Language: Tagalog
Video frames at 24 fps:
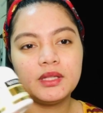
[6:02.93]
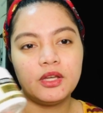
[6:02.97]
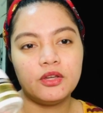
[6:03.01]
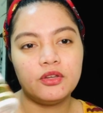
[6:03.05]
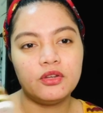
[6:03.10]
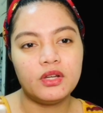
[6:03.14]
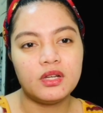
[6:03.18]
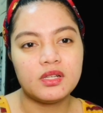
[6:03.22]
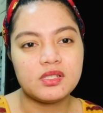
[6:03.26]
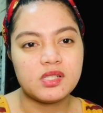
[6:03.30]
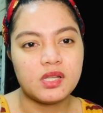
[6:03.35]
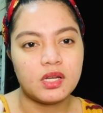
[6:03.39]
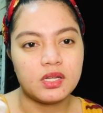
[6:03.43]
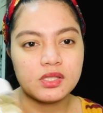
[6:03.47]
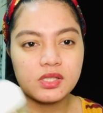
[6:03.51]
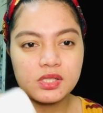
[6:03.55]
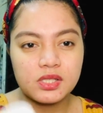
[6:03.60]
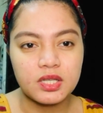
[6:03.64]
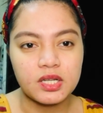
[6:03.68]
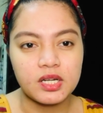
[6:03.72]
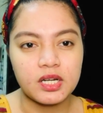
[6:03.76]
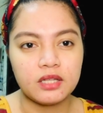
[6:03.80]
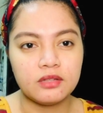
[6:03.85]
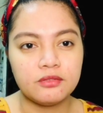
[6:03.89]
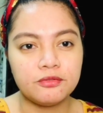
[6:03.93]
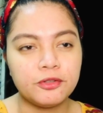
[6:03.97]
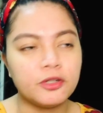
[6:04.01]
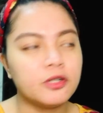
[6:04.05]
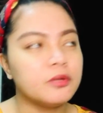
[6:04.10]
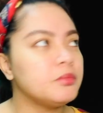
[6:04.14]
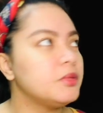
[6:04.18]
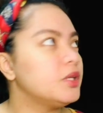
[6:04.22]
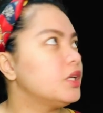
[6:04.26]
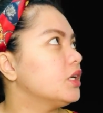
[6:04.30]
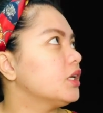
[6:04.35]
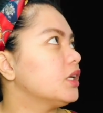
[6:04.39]
kayo ng sunscreen. For
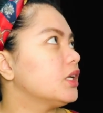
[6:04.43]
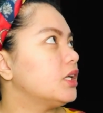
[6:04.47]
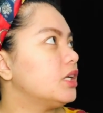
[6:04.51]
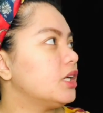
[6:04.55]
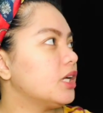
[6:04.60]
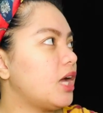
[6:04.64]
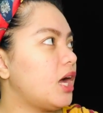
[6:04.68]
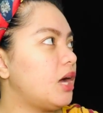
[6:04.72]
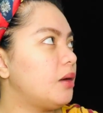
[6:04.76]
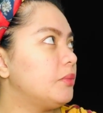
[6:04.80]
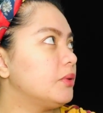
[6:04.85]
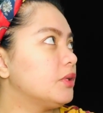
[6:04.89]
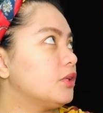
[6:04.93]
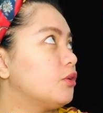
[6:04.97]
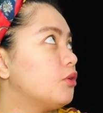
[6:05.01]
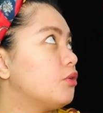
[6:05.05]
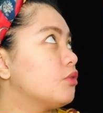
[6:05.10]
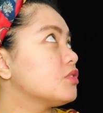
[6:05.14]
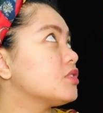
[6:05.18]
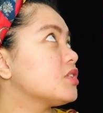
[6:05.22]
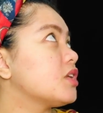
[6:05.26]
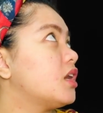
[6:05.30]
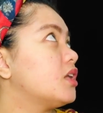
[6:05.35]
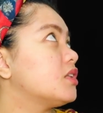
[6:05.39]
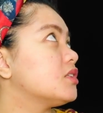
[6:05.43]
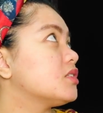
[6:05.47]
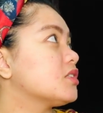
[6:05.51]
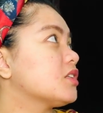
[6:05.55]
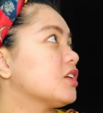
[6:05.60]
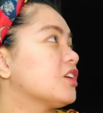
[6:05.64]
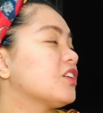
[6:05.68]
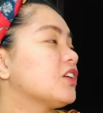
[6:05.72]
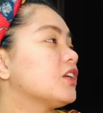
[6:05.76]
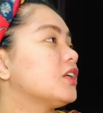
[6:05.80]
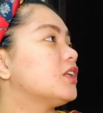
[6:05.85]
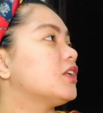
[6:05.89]
me, ang ginagamit kong
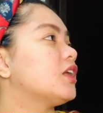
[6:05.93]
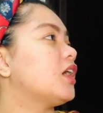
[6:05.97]
sunscreen